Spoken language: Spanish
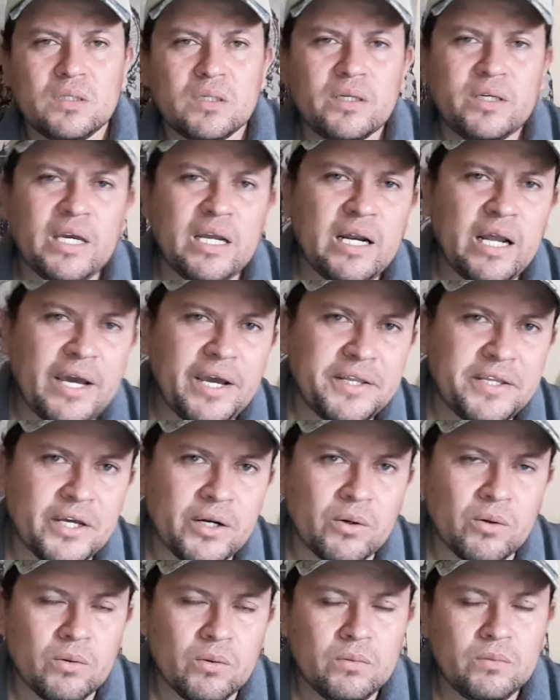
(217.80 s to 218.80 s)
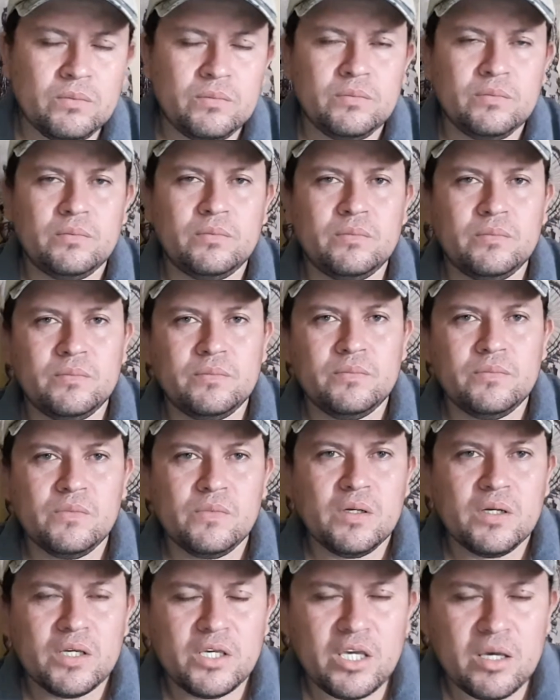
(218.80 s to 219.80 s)
¿Quién la generó?
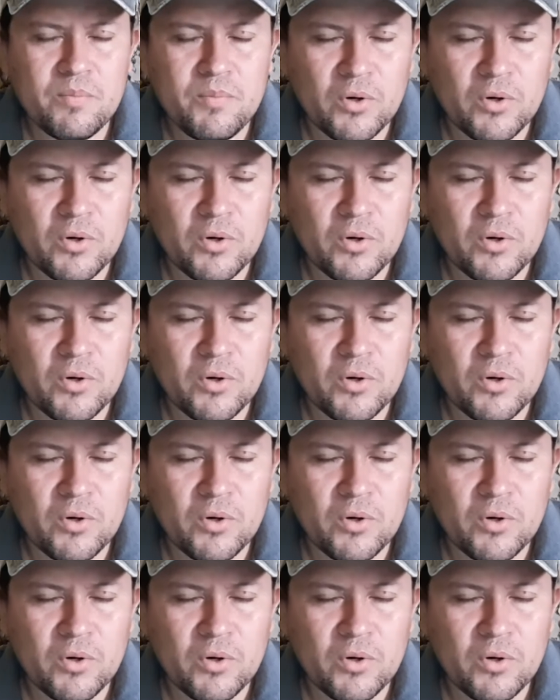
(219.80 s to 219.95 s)
¿Quién